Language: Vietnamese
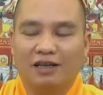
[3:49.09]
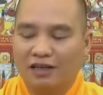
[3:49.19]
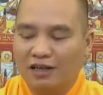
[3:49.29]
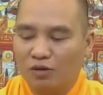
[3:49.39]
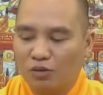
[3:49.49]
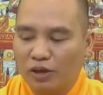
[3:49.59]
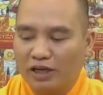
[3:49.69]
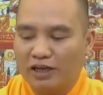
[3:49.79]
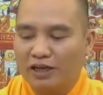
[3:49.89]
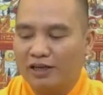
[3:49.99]
cái cầu
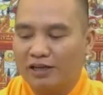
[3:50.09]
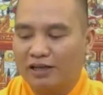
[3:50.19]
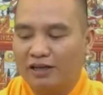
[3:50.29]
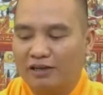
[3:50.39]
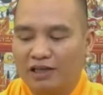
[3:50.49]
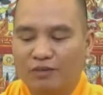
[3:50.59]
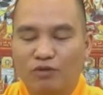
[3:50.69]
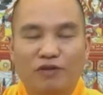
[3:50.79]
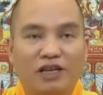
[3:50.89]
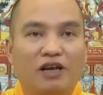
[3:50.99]
nguyện á thì nó chỉ là
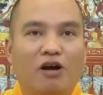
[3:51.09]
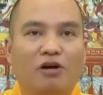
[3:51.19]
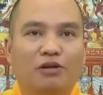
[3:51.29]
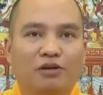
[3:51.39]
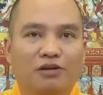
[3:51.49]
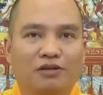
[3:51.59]
một phần nhỏ thôi